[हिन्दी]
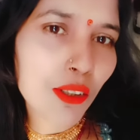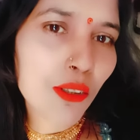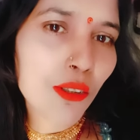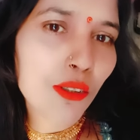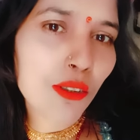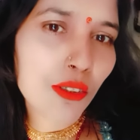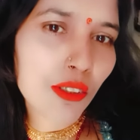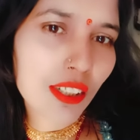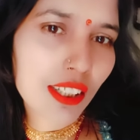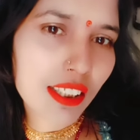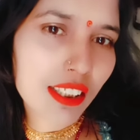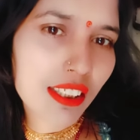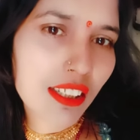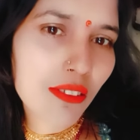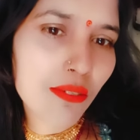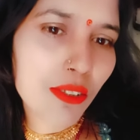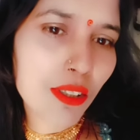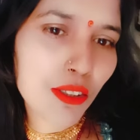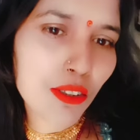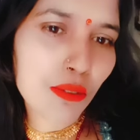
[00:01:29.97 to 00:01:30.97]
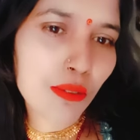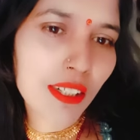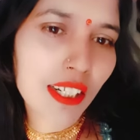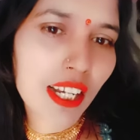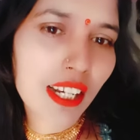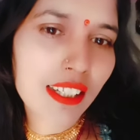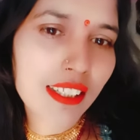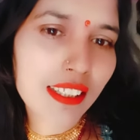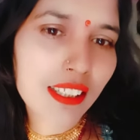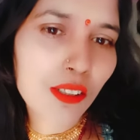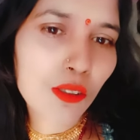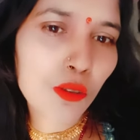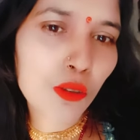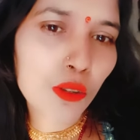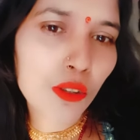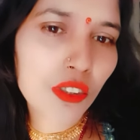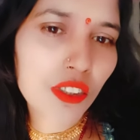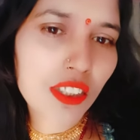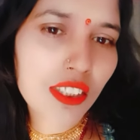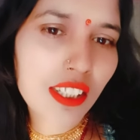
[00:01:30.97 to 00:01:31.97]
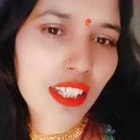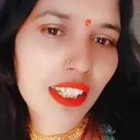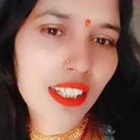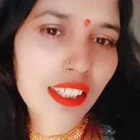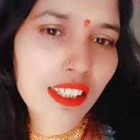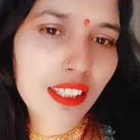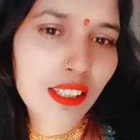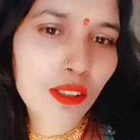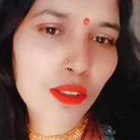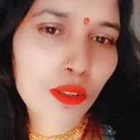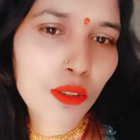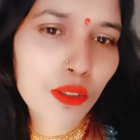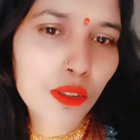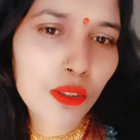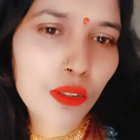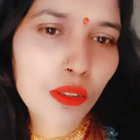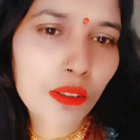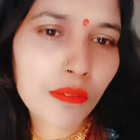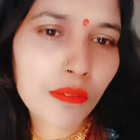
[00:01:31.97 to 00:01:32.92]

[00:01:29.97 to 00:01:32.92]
और अच्छा वीडियो बनाने की कोशिश करेंगे दोस्तों